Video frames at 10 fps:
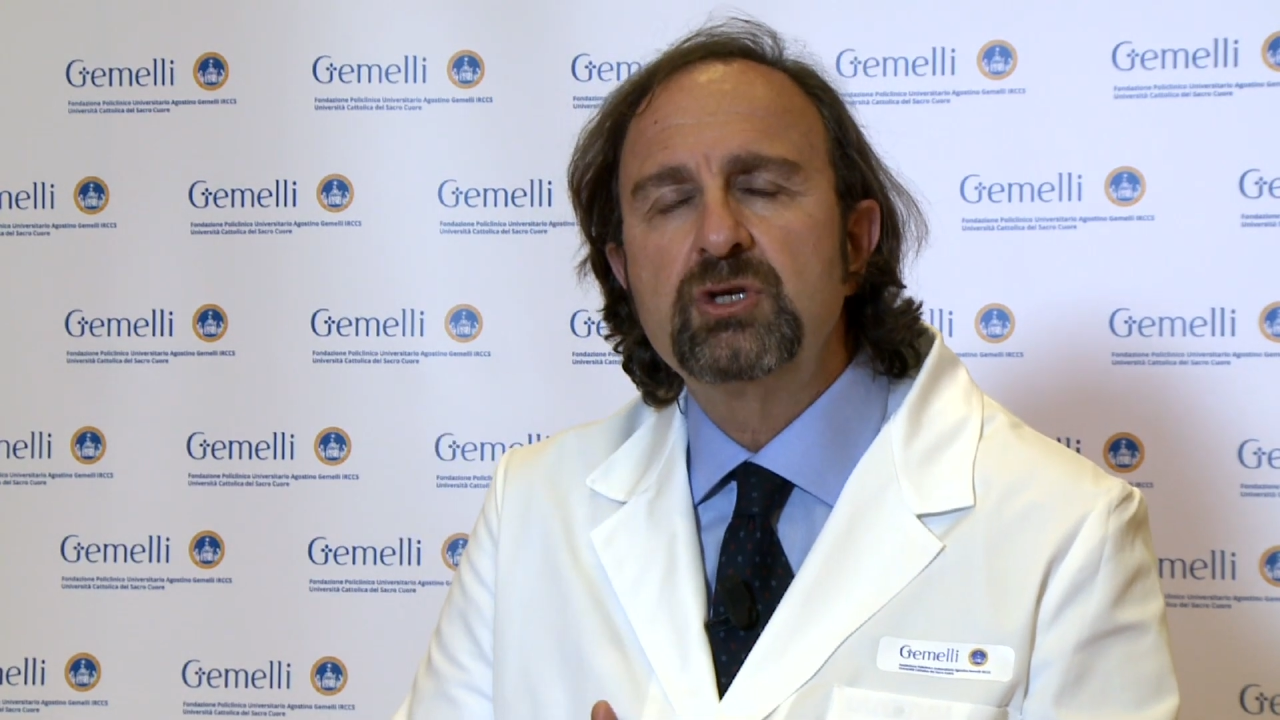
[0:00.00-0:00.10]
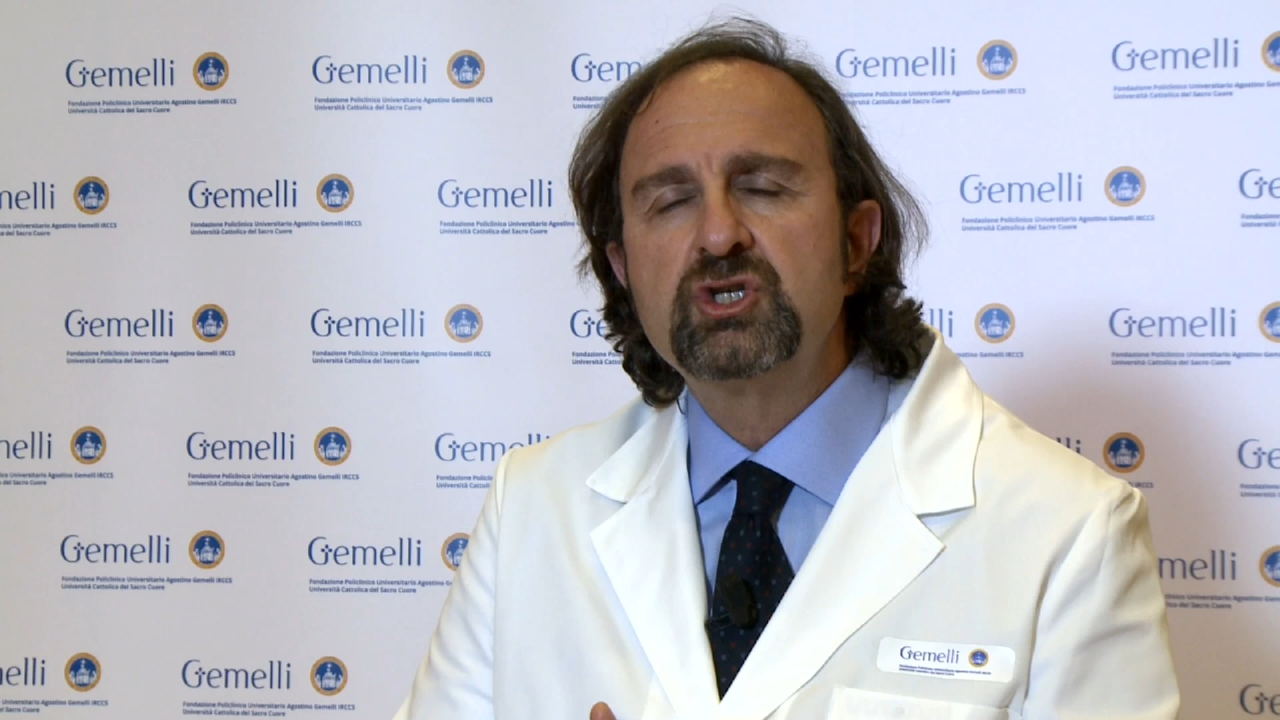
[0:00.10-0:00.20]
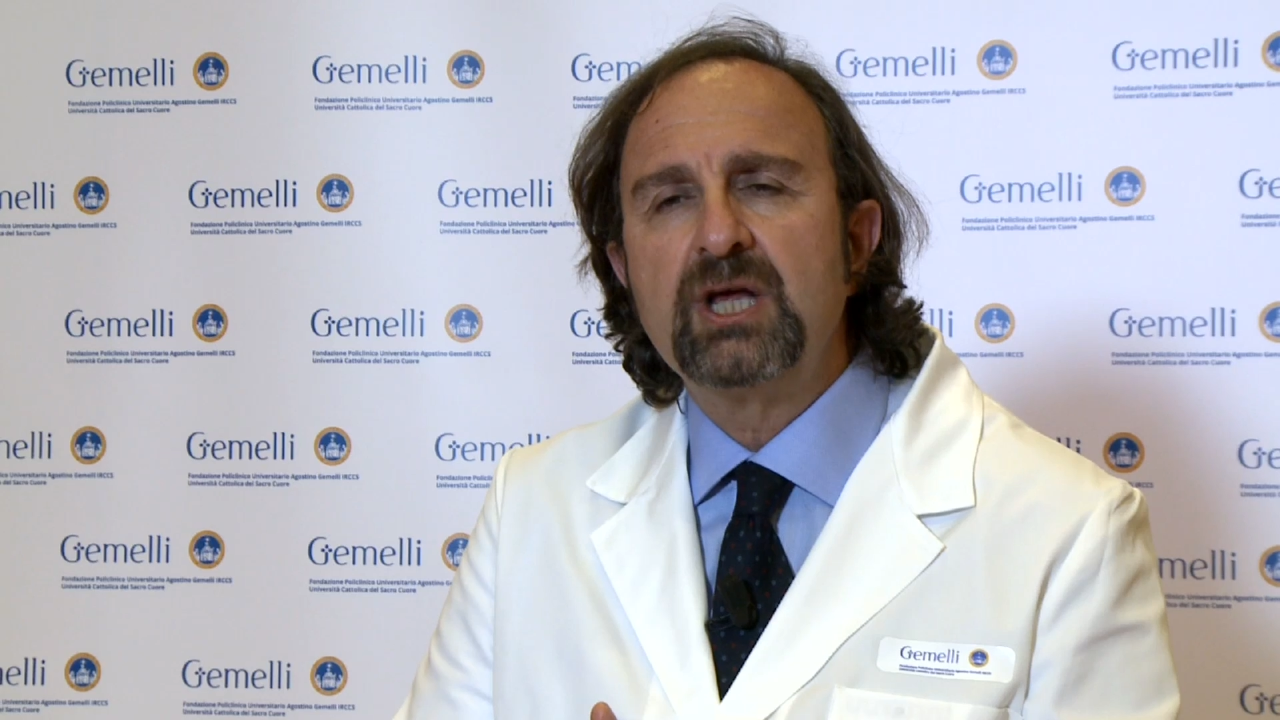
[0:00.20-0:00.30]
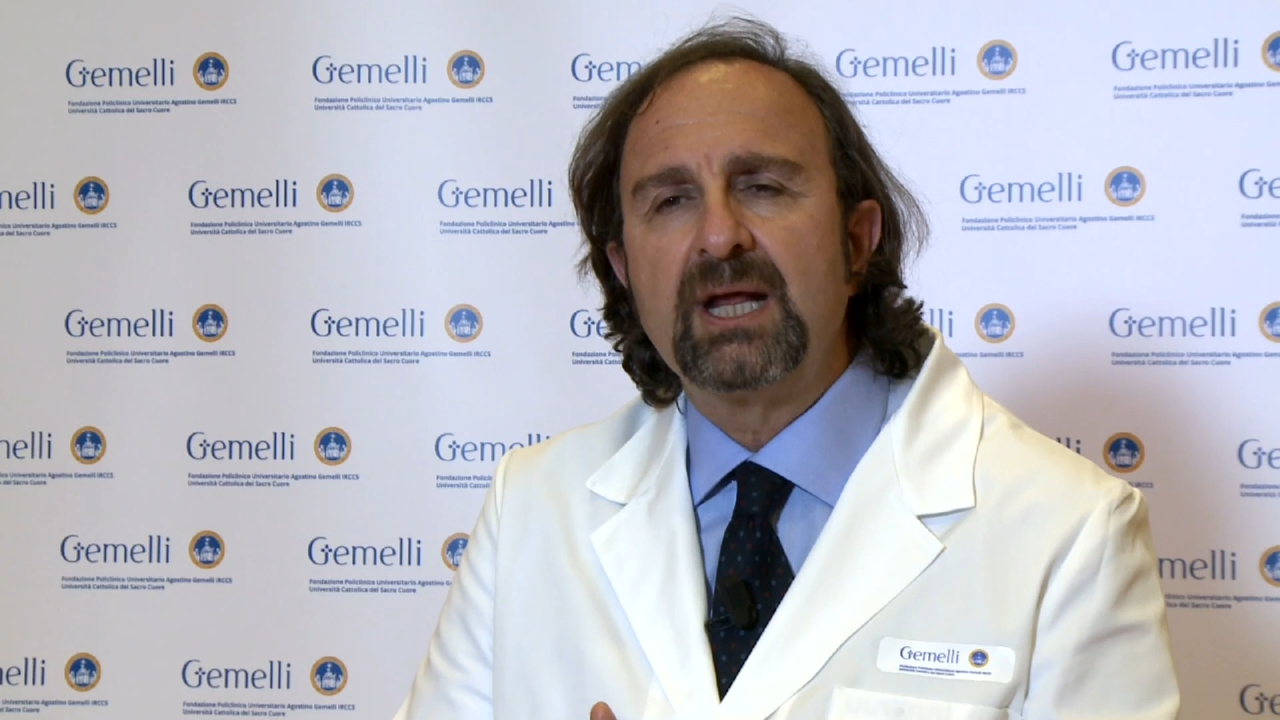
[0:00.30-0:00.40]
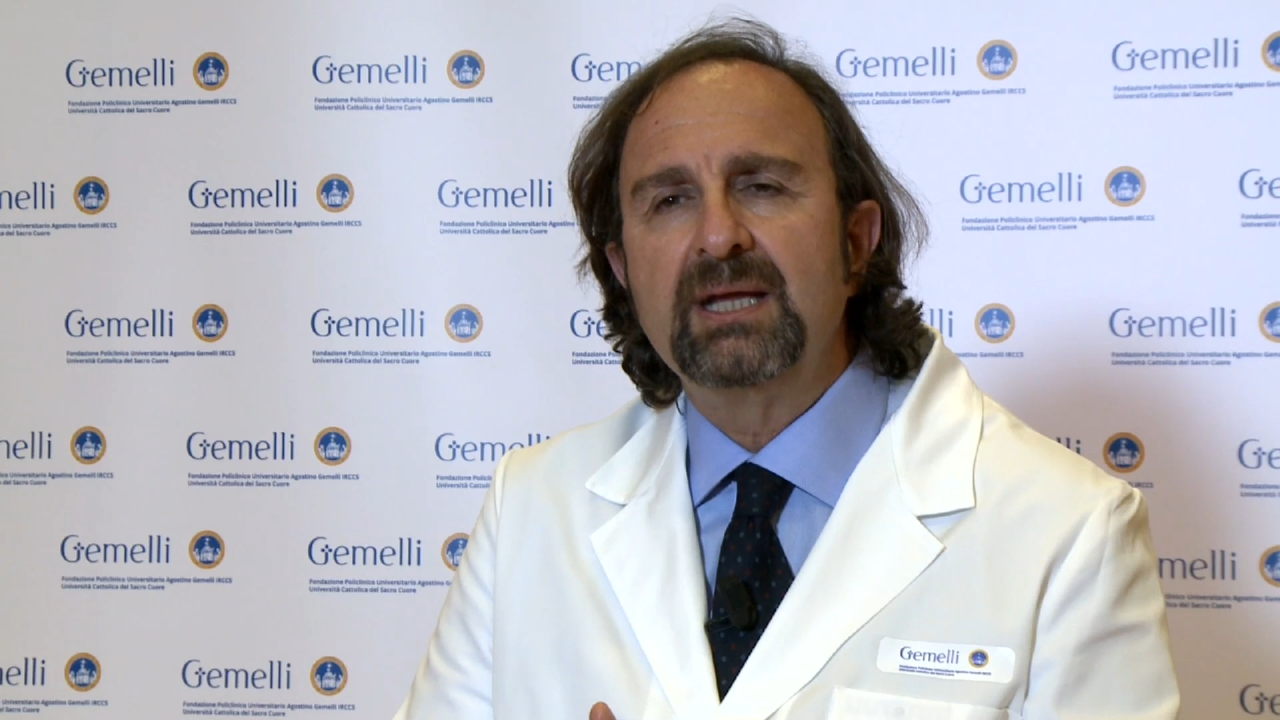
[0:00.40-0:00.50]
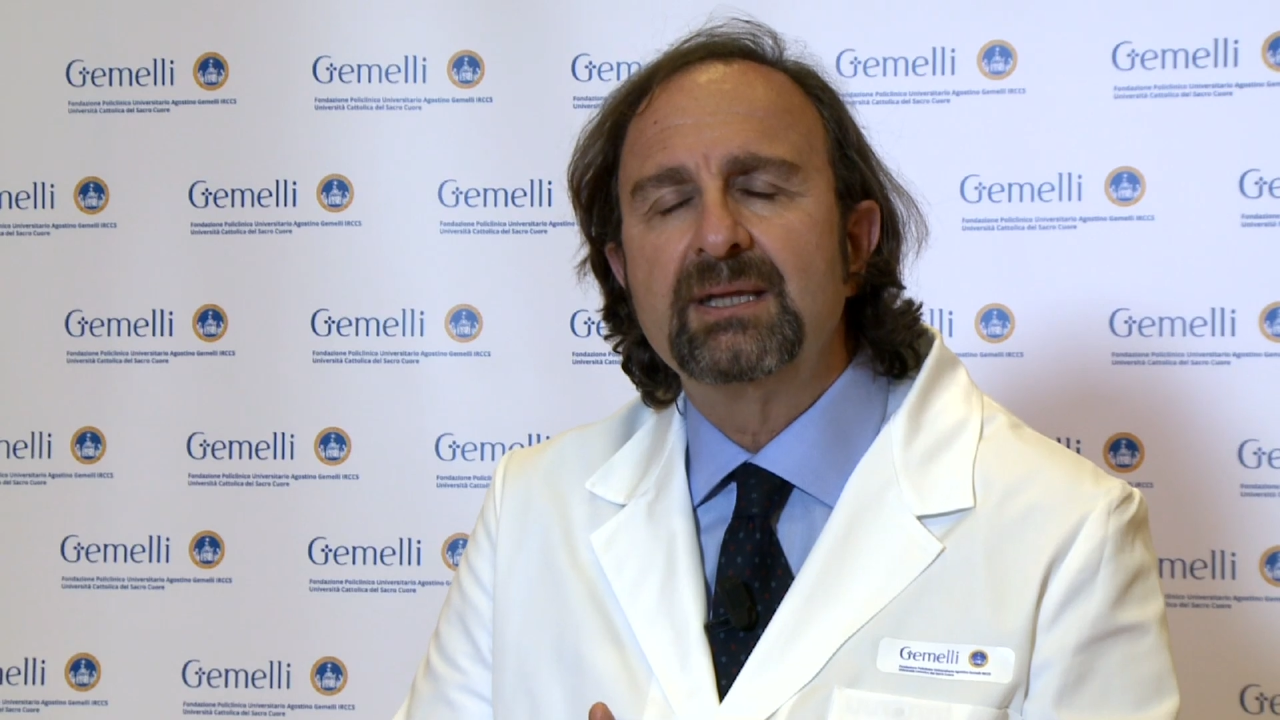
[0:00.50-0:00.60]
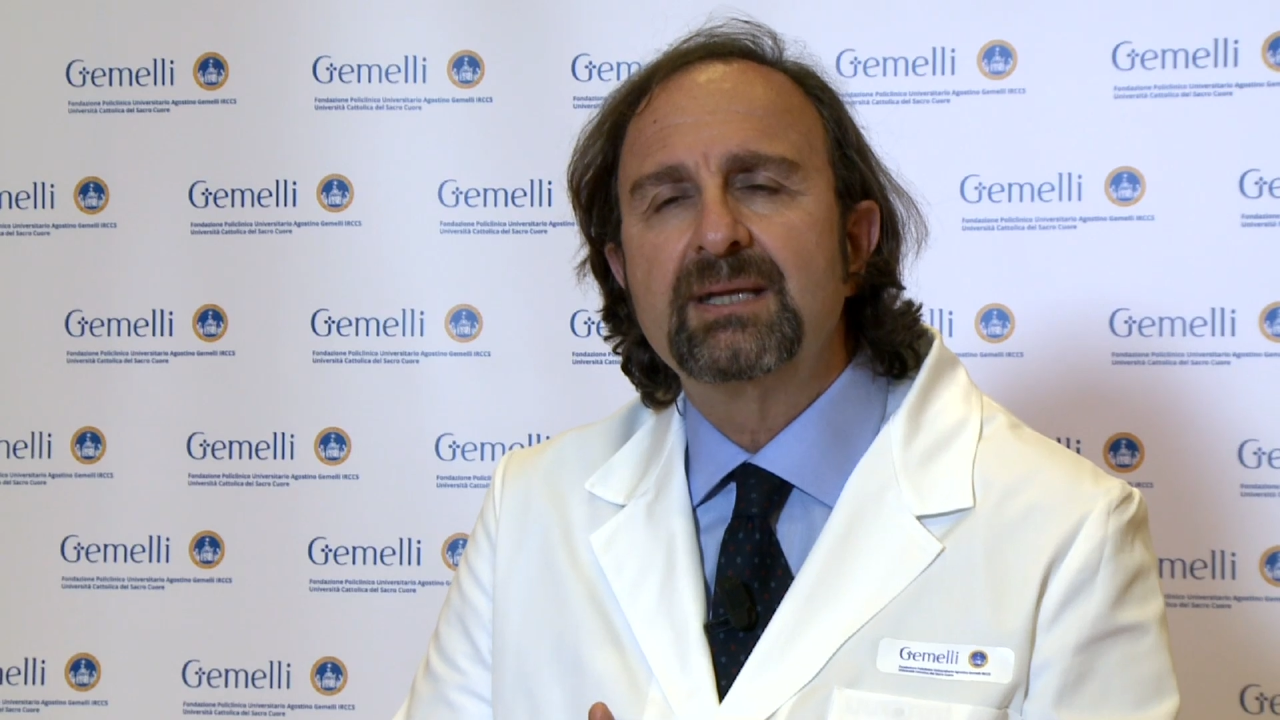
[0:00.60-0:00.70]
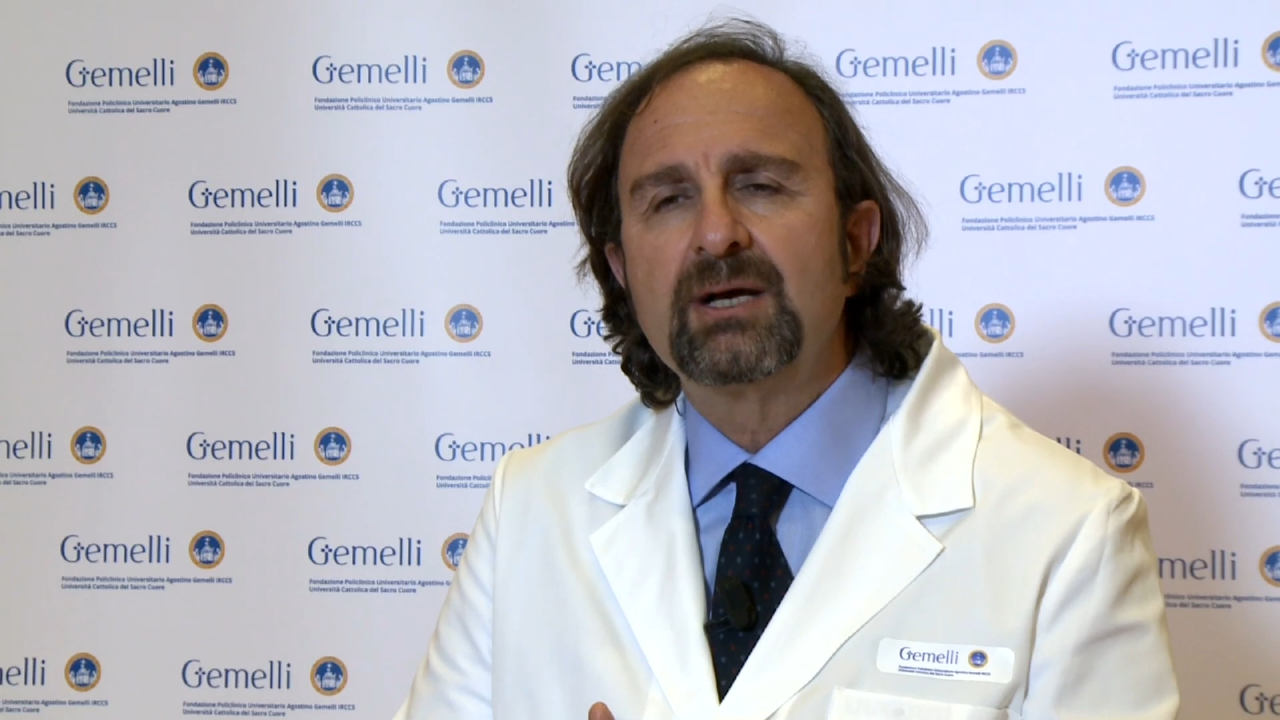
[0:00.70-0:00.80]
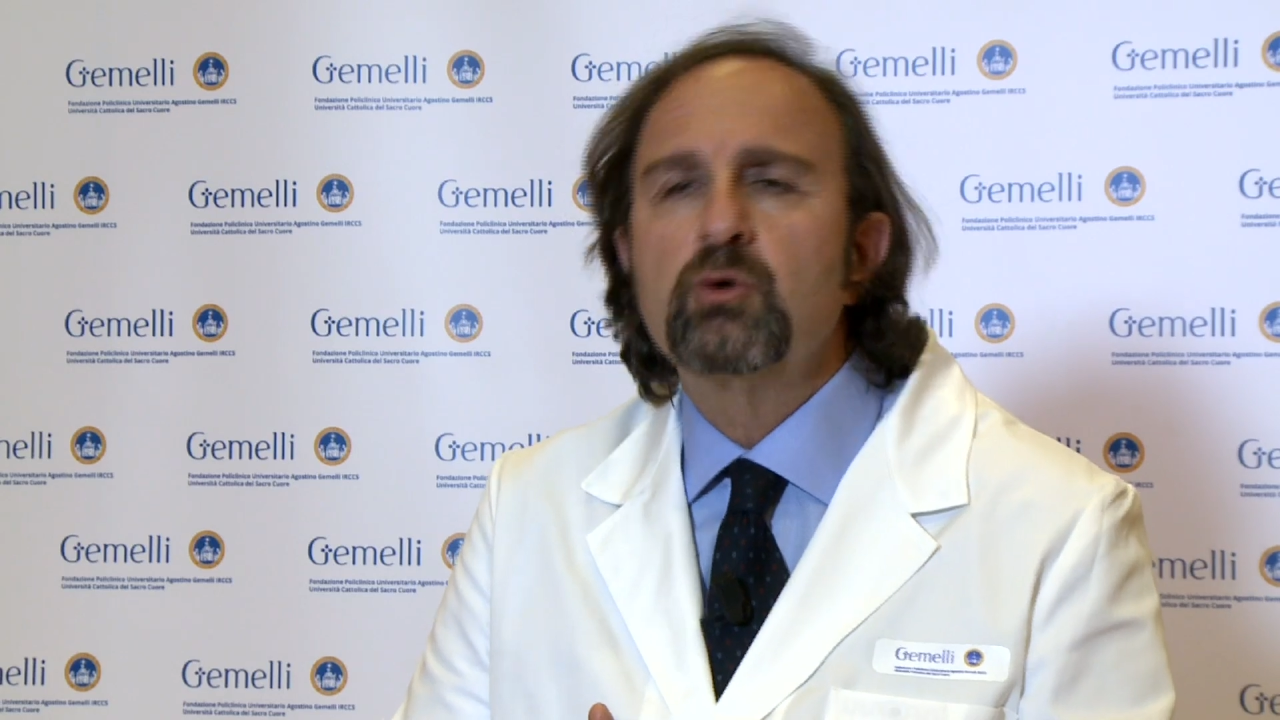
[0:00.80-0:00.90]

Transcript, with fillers: digerente